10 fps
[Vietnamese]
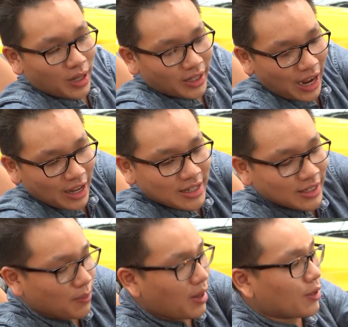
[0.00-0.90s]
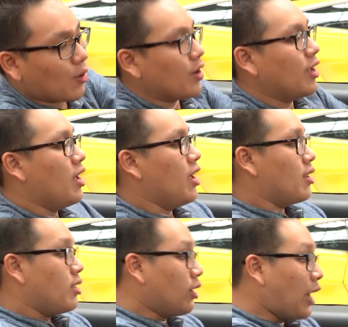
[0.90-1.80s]
nó cũng thiết kế sang trọng như này thôi.
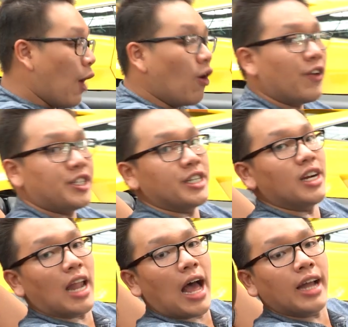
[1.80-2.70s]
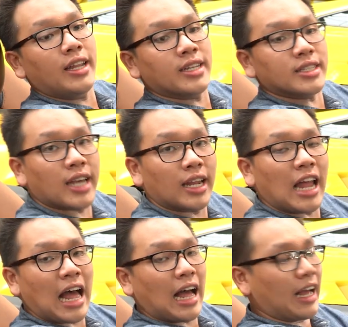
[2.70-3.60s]
Nhưng nếu ở vị trí người lái thì chắc chắn
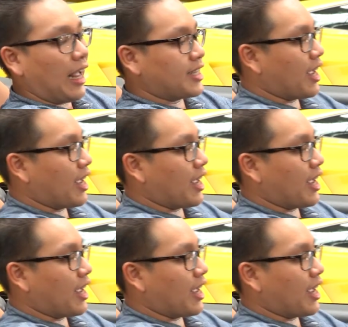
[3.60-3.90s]
là cái